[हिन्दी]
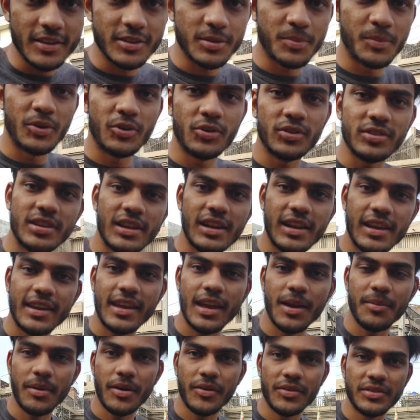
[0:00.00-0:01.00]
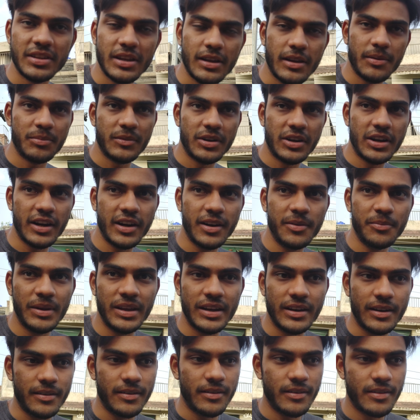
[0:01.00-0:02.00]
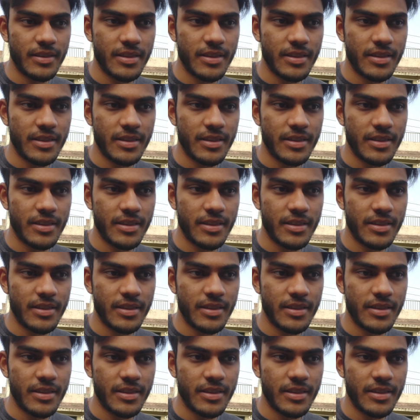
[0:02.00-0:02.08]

ज़मीनों से लेके आए बाबू जी हम डेढ़ महीना